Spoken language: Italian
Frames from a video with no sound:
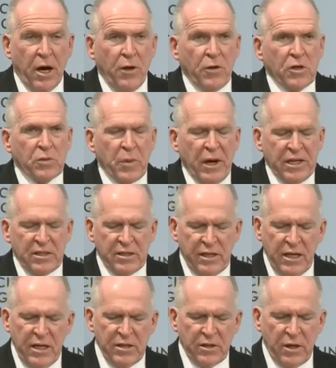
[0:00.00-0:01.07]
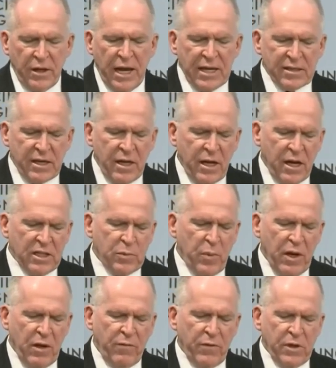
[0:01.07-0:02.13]
Altri potrebbero cogliere i benefici
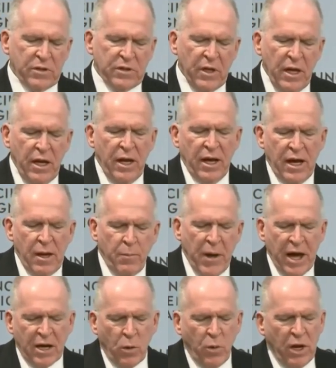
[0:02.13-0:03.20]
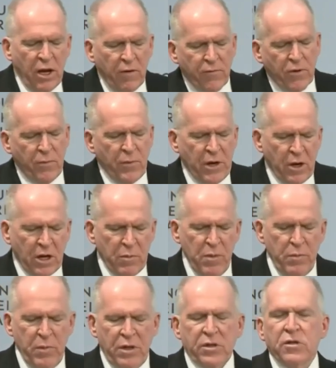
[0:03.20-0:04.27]
della SI e ritirarsi dal loro
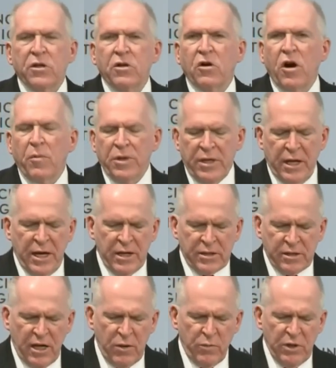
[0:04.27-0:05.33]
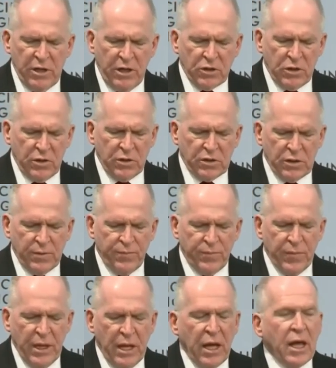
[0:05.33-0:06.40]
impegno per la riduzione dell'anidride
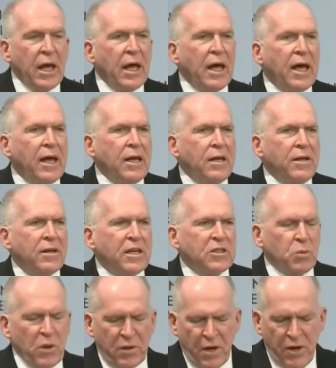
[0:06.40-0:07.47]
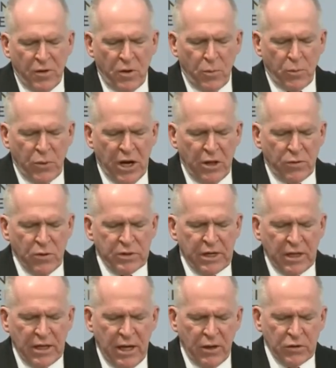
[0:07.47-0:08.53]
carbonica. E come con altre
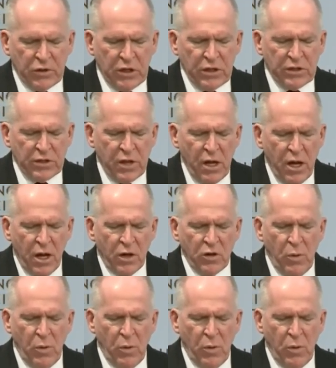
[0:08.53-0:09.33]
tecnologie rivoluzionarie,